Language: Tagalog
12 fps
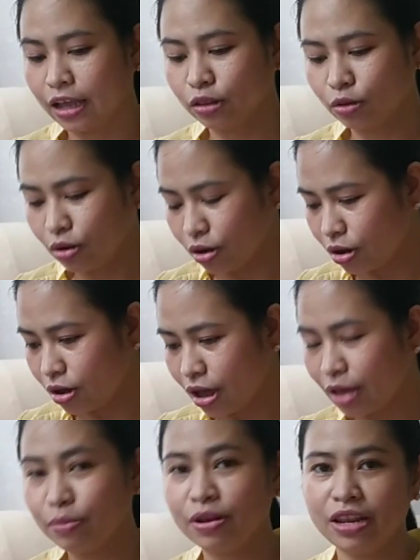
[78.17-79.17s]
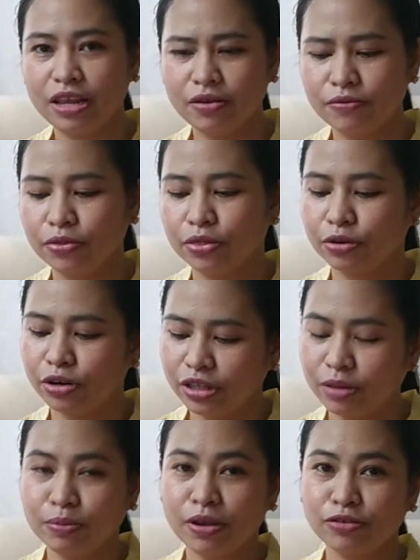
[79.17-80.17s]
ah, ito, I believe,
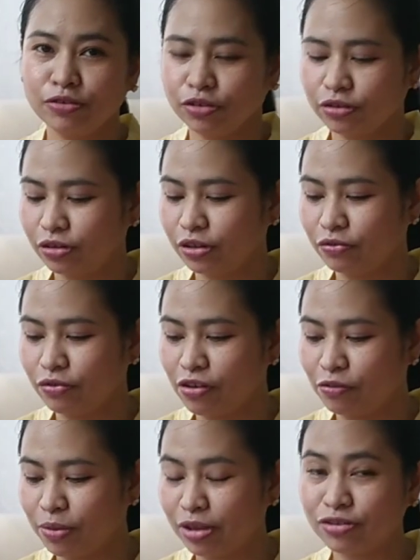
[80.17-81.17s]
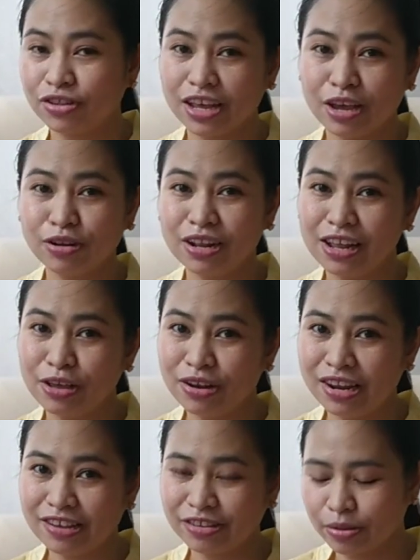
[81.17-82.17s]
30 pesos or 35 pesos. Lagay ko nila
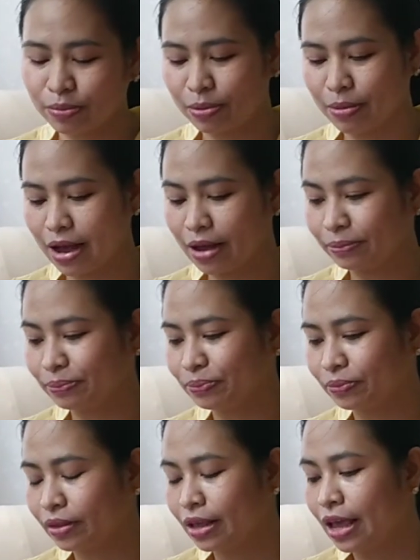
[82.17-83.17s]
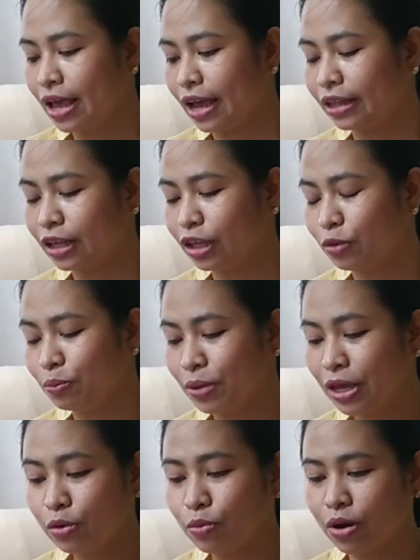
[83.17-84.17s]
yung link sa baba. And then yung
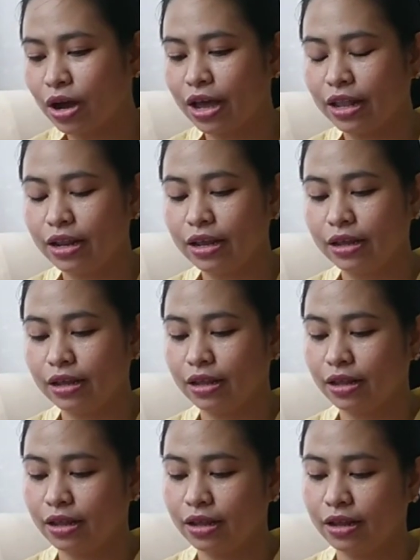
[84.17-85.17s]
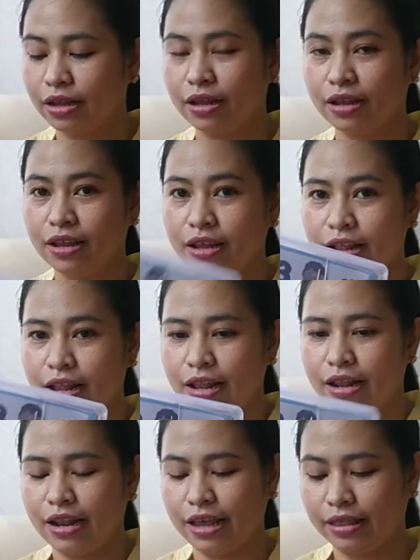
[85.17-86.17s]
big one,
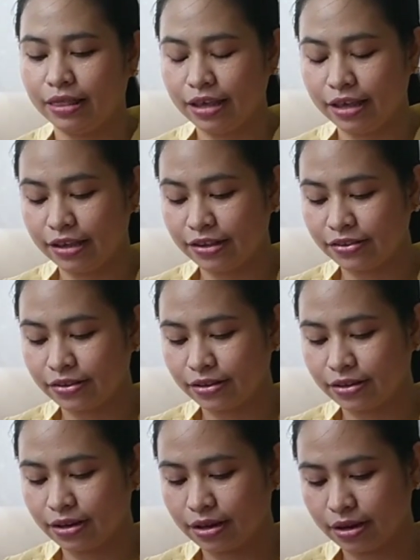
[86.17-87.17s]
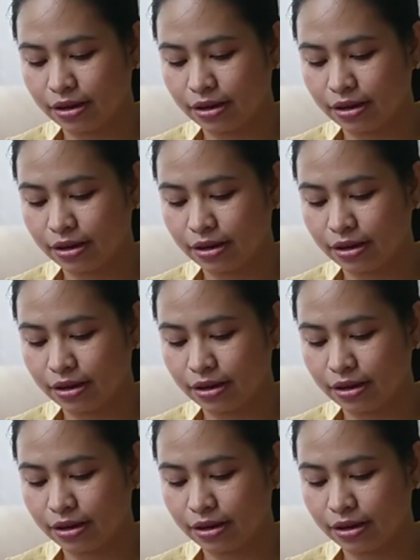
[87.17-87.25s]
like this,